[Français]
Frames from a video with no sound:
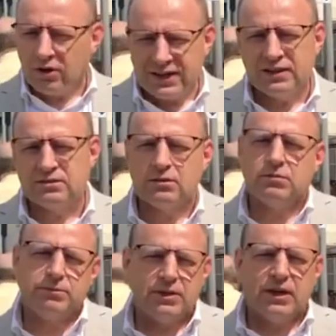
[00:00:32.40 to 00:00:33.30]
En 15 ans,
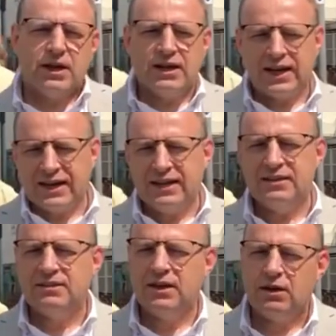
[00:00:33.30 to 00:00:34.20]
la
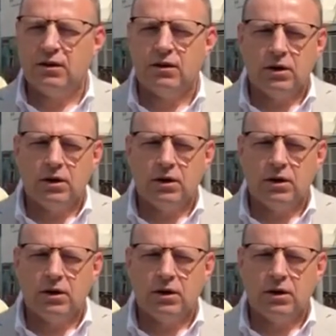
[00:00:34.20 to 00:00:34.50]
qualité